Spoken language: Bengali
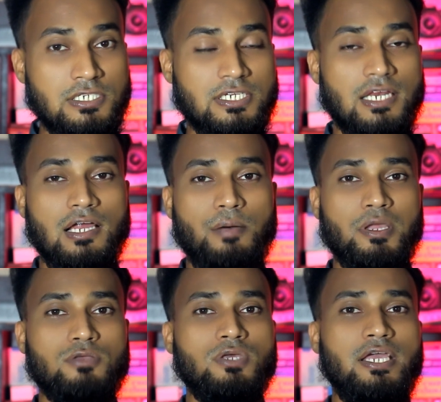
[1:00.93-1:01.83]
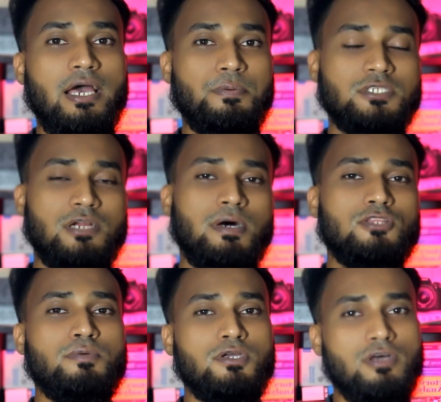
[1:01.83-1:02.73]
ডিটেল আমরা কিন্তু এই অ্যাপসটার
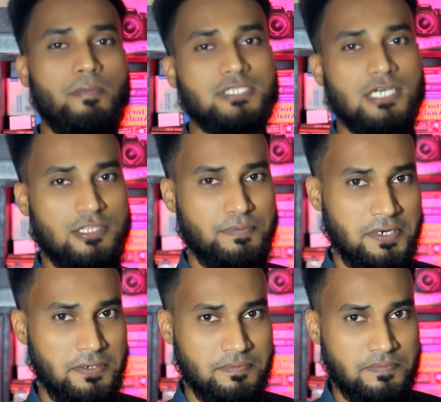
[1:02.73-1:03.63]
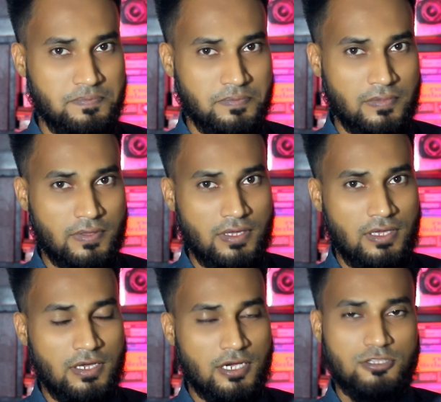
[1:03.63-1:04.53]
মাধ্যমে কিন্তু আমরা জানতে পারি
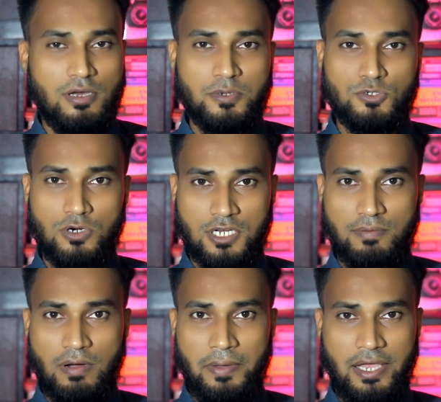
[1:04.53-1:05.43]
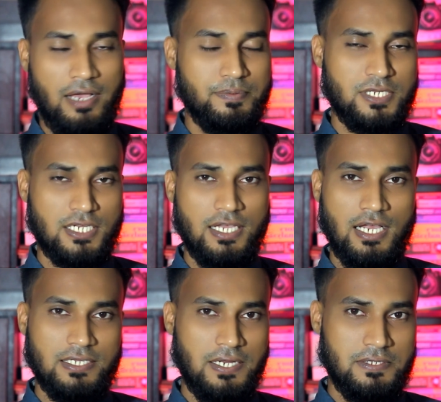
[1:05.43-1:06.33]
কিন্তু আমরা সঠিকভাবে এই অ্যাপসটাকে
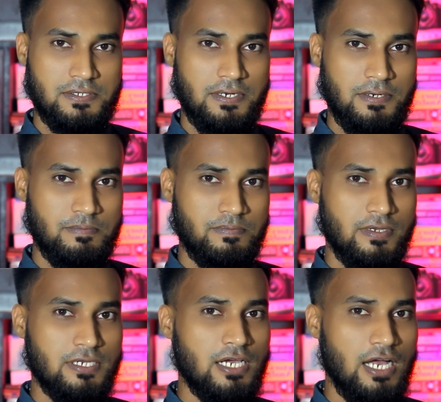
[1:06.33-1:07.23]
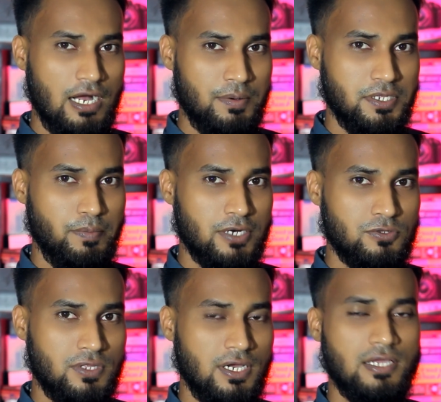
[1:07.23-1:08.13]
কাজে লাগাচ্ছি না এটা আমাদের
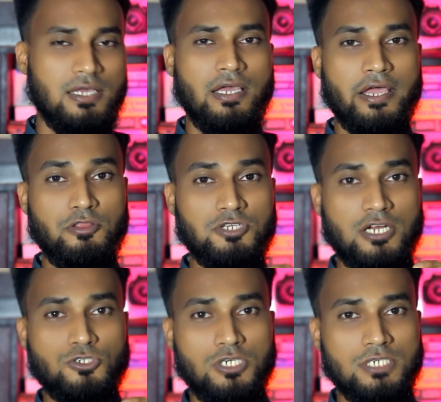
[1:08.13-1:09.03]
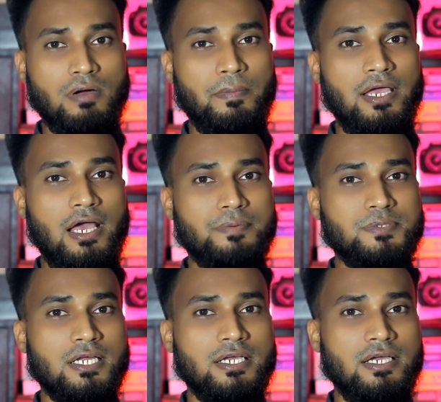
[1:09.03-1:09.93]
ব্যর্থতা কিন্তু যারা সঠিকভাবে এই
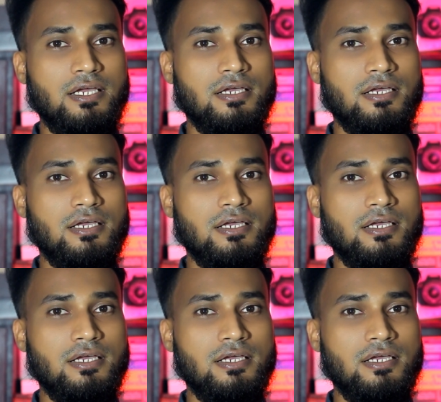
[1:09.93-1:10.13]
অ্যাপসটাকে